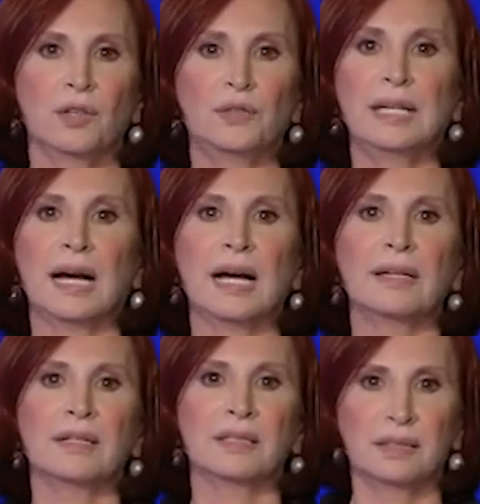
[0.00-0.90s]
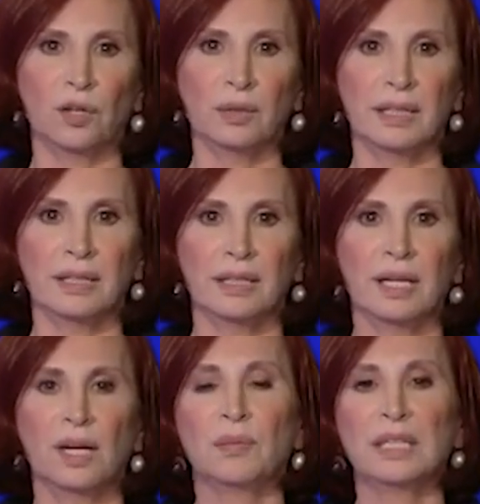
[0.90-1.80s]
في يحرر الدولة
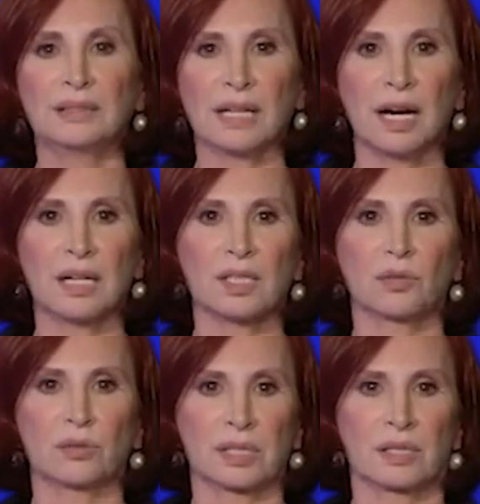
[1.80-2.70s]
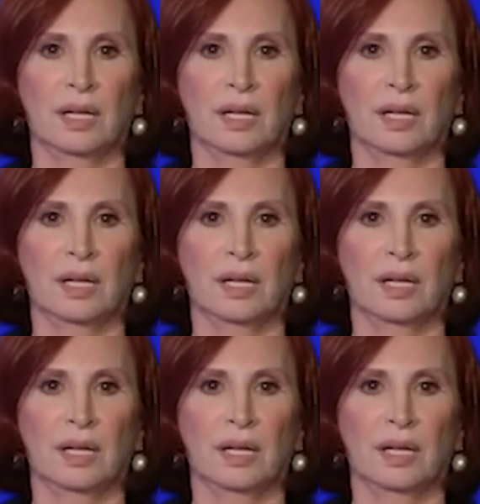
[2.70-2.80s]
من التحاصص